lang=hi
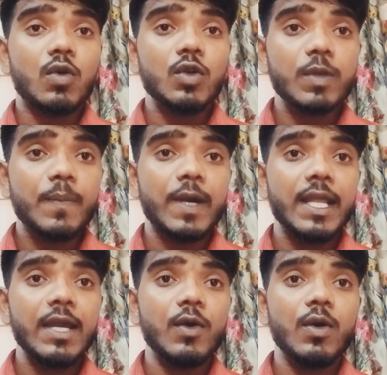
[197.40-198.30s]
जो कुछ भी
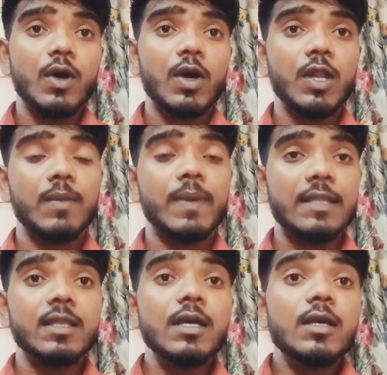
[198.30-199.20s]
पढ़े हों और एक
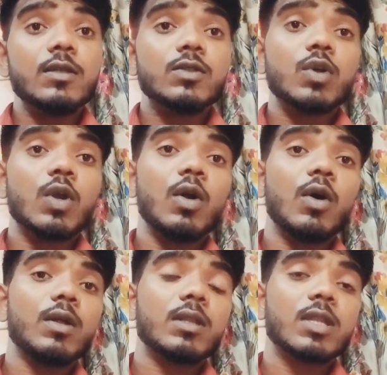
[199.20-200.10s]
बात जो
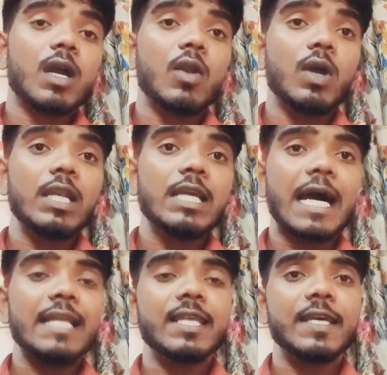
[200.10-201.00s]
लोग सर लोग
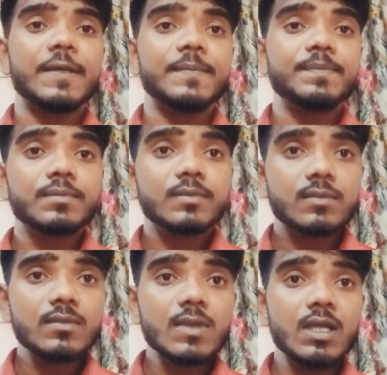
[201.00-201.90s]
लिखाते
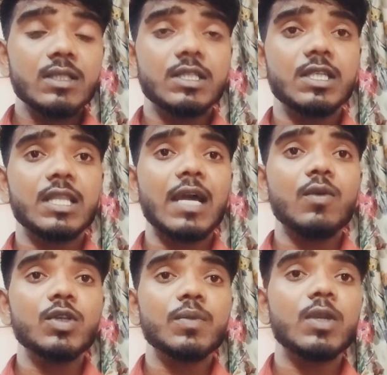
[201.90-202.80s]
हैं
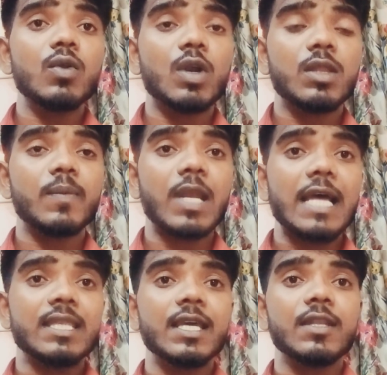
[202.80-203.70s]
जितना कुछ भी नोट्स
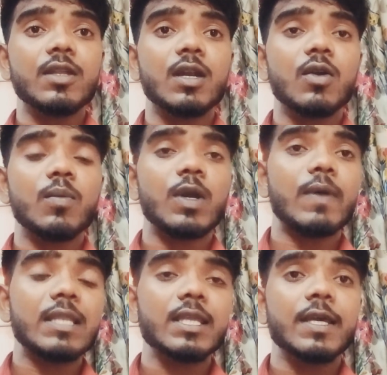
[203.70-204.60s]
बनाते हैं सर लोग
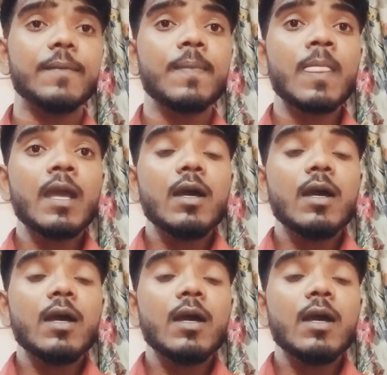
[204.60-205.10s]
बनवाते हैं